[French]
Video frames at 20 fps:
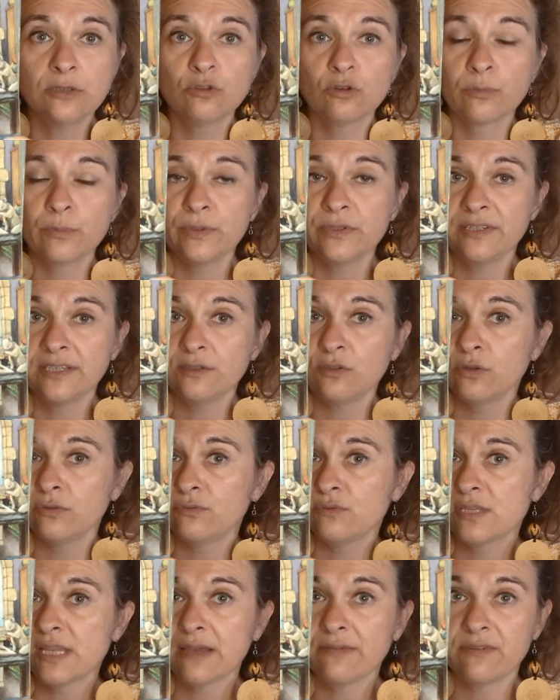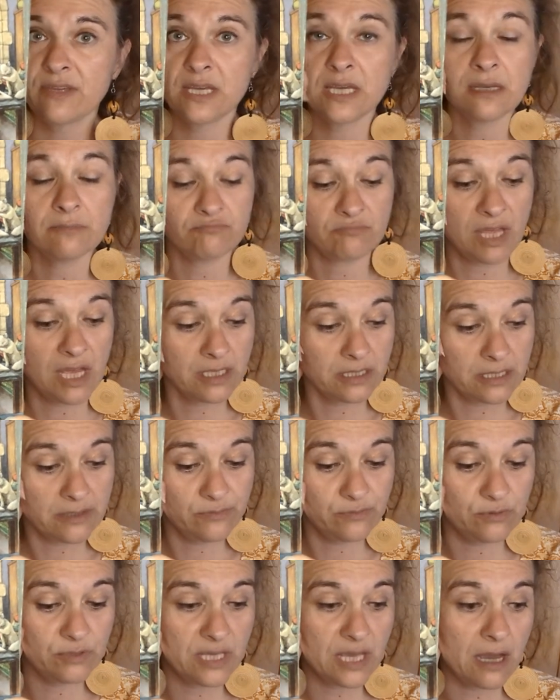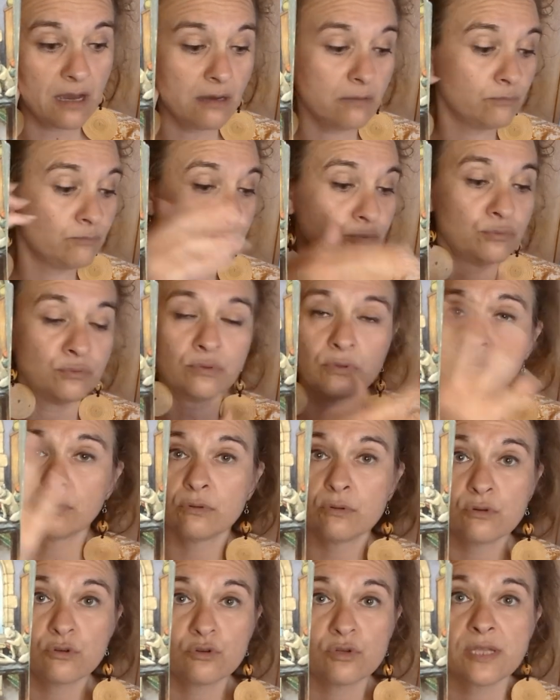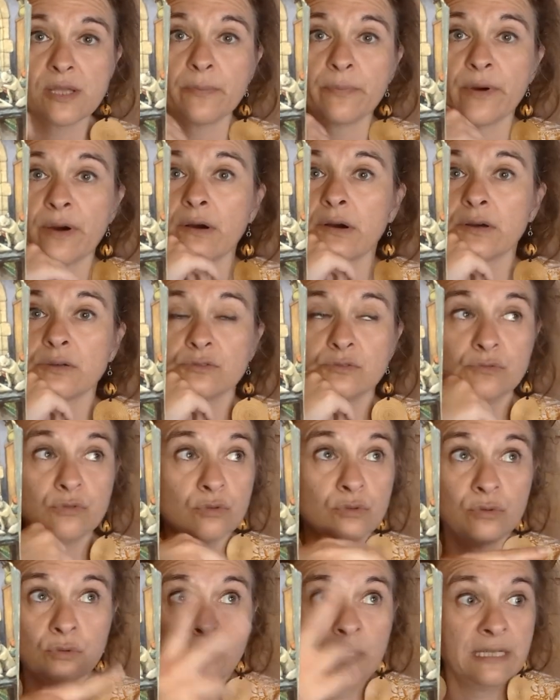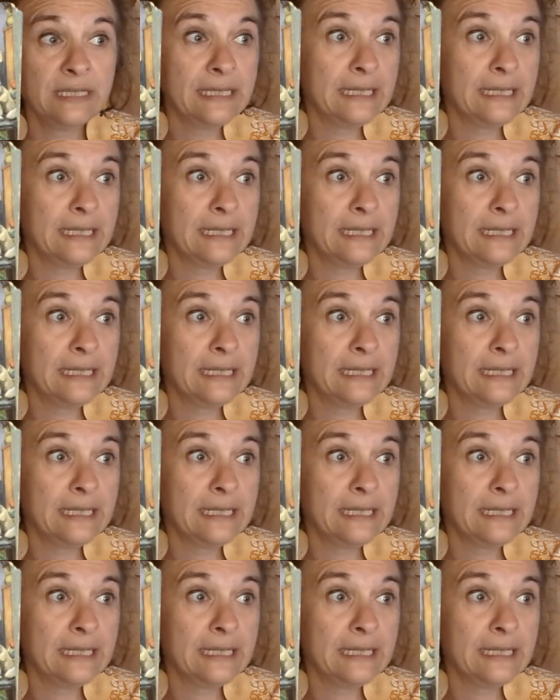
Donc, peut-être que vous avez un avocat pour, euh, je ne sais pas, une